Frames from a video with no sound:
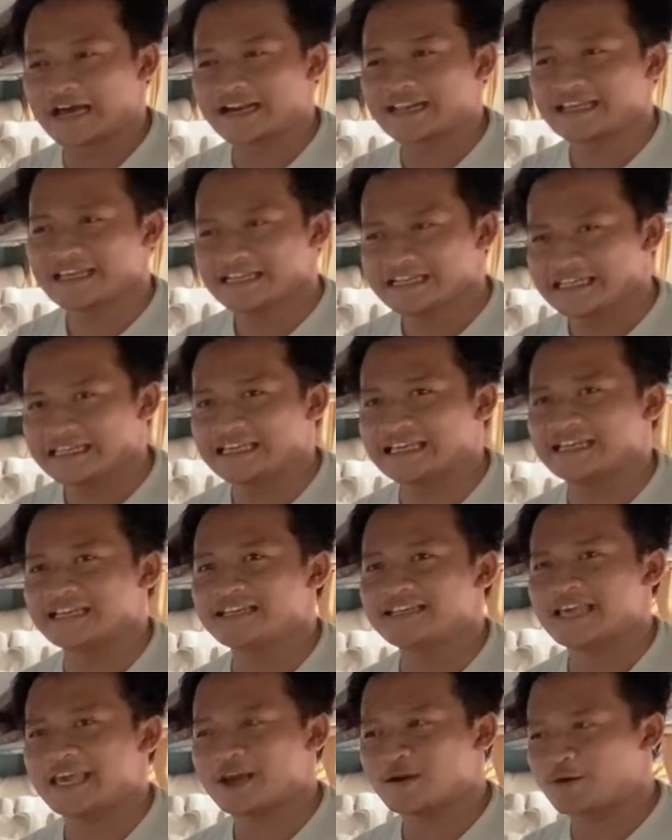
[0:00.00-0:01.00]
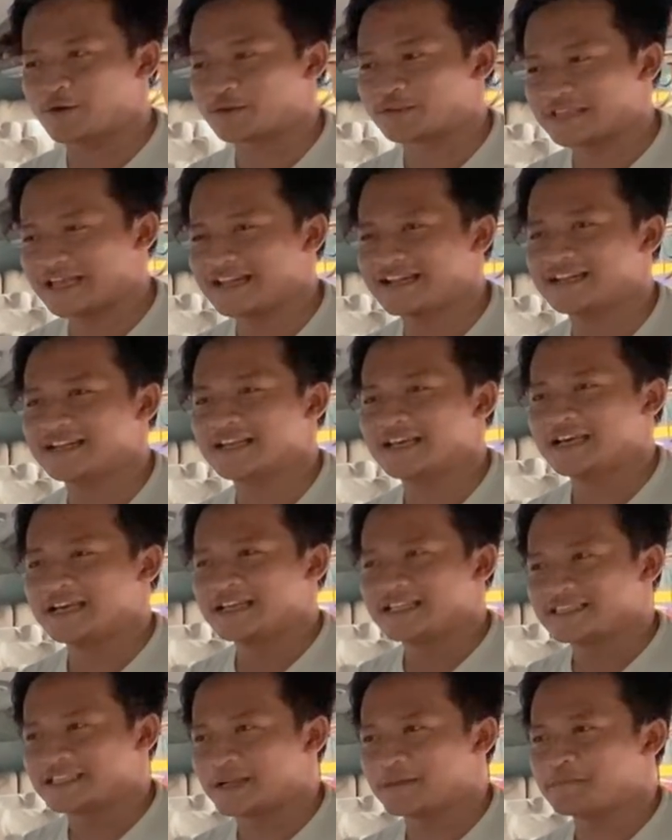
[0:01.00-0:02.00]
hari ini dia ikutan
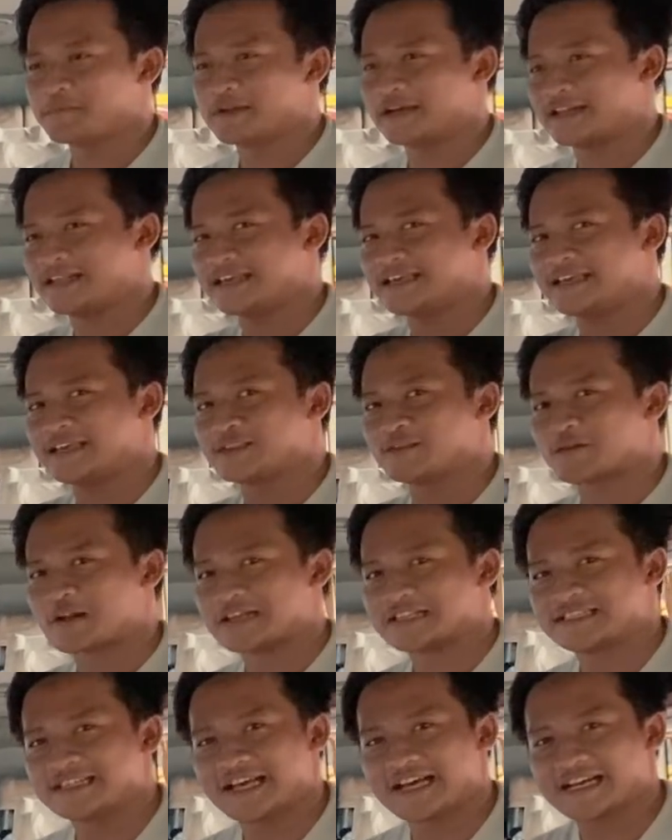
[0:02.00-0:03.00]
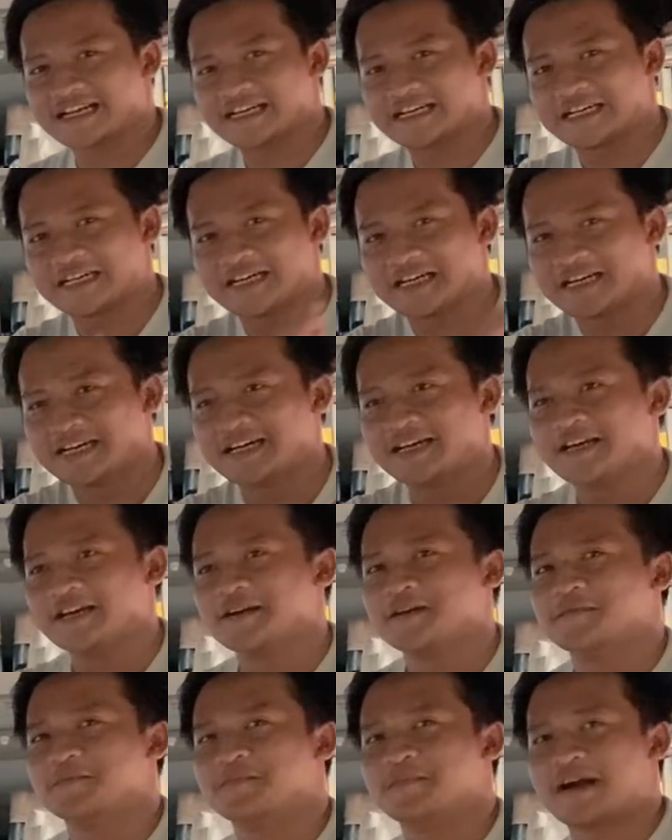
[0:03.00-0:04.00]
trip dari Toraja ke
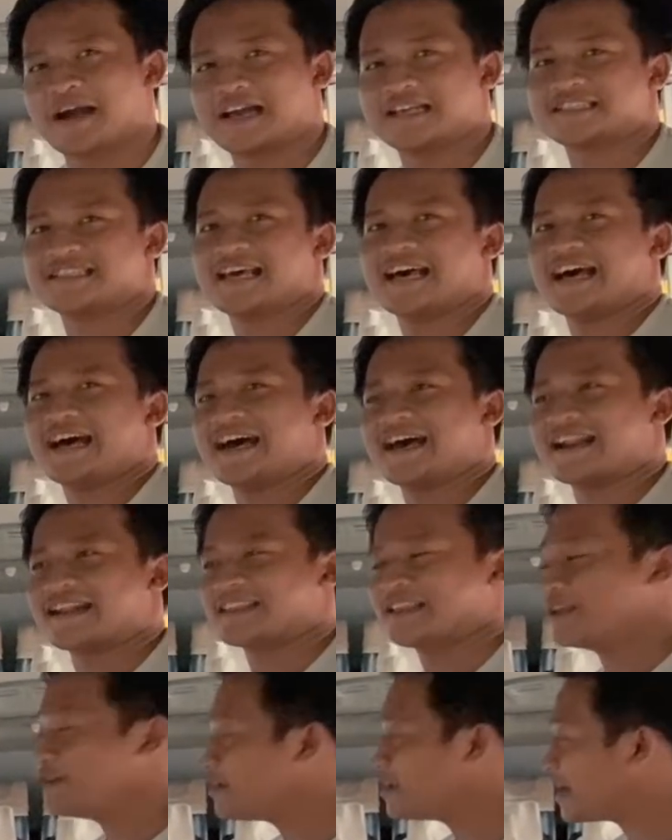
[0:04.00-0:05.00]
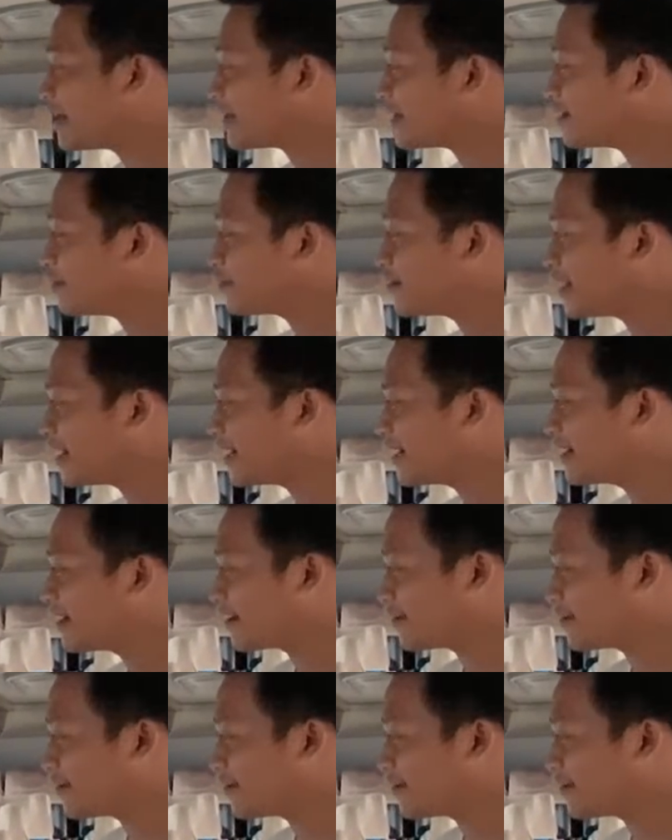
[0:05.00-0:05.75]
Makassar. Tadi udah udah nge